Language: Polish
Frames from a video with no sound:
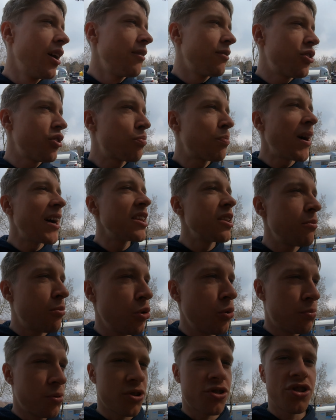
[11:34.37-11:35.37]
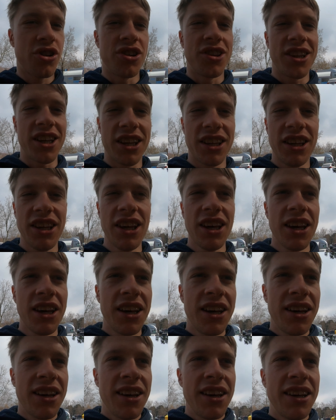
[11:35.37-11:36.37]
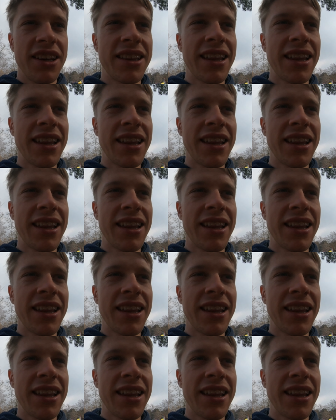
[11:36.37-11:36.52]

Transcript: W Hiszpanii był porządek i, i